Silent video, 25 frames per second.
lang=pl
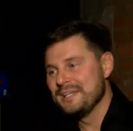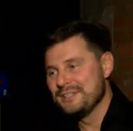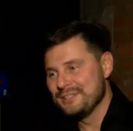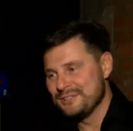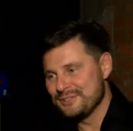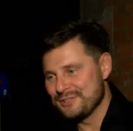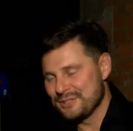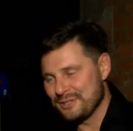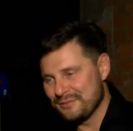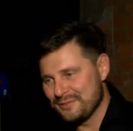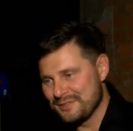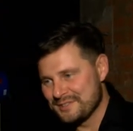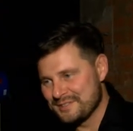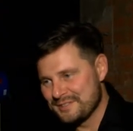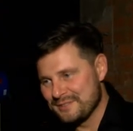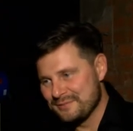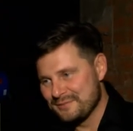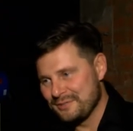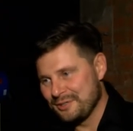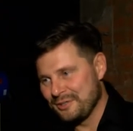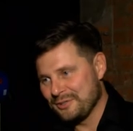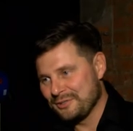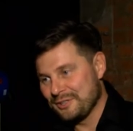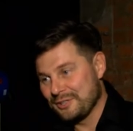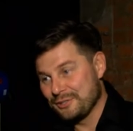Sitkowieckim
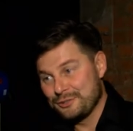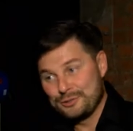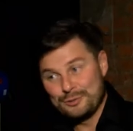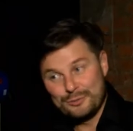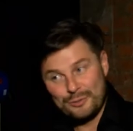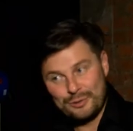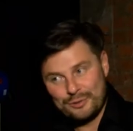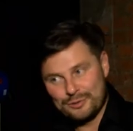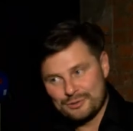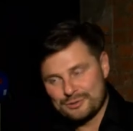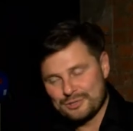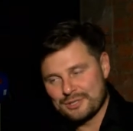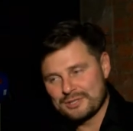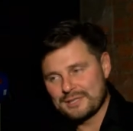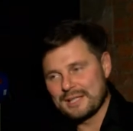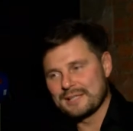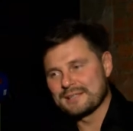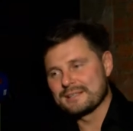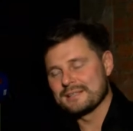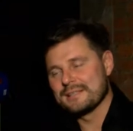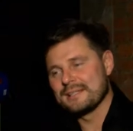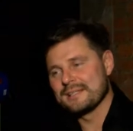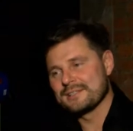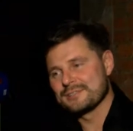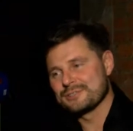wykonać duo
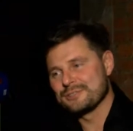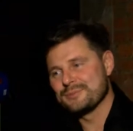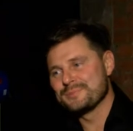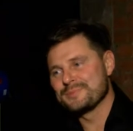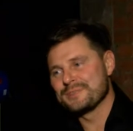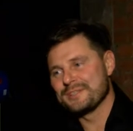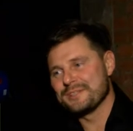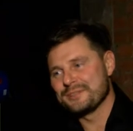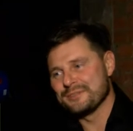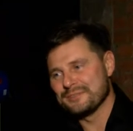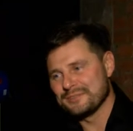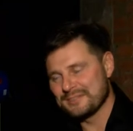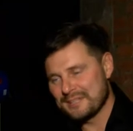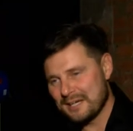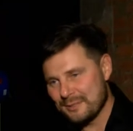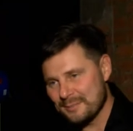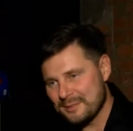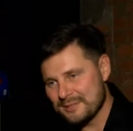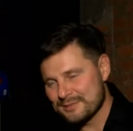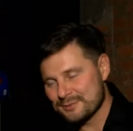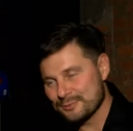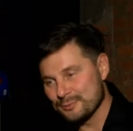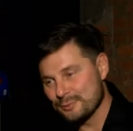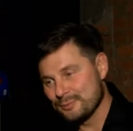koncertanta na skrzypce i kontrabas,